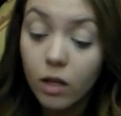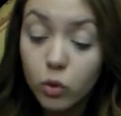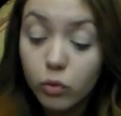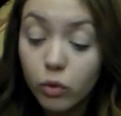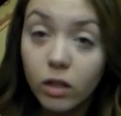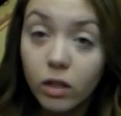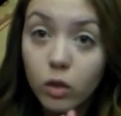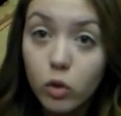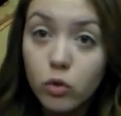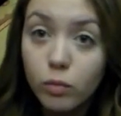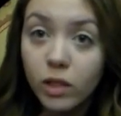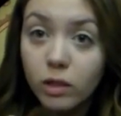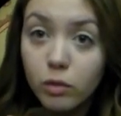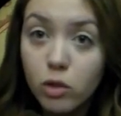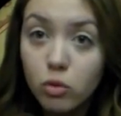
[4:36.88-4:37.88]
اشوفوا هذا اللي كنت
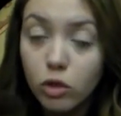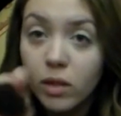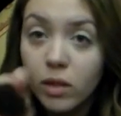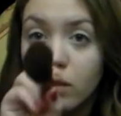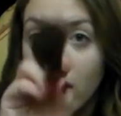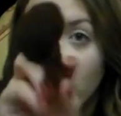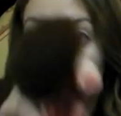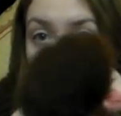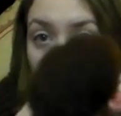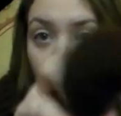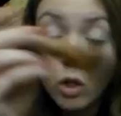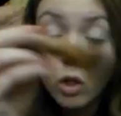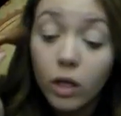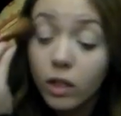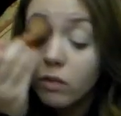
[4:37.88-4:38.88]
كنشوفوا بلي طوش كبير كيما هكا
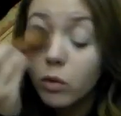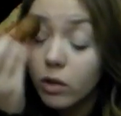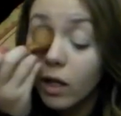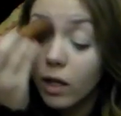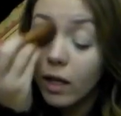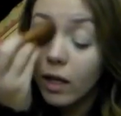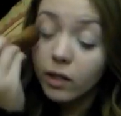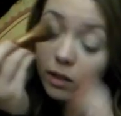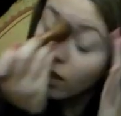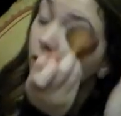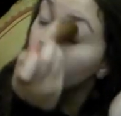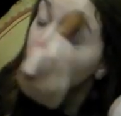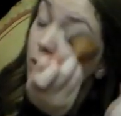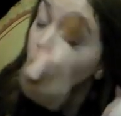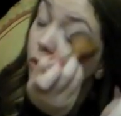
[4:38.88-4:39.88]
راني فوت هكا على عيني
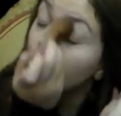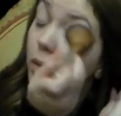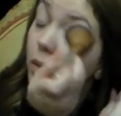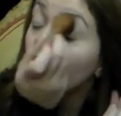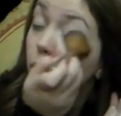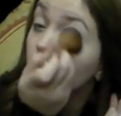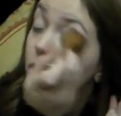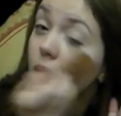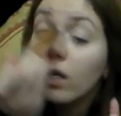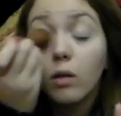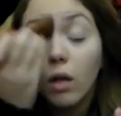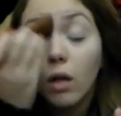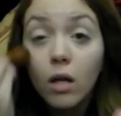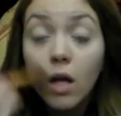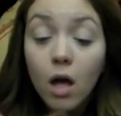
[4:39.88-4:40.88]
هذاك نسو كنت ندير فوندو تاعي
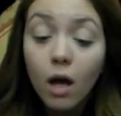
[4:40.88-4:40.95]
هنا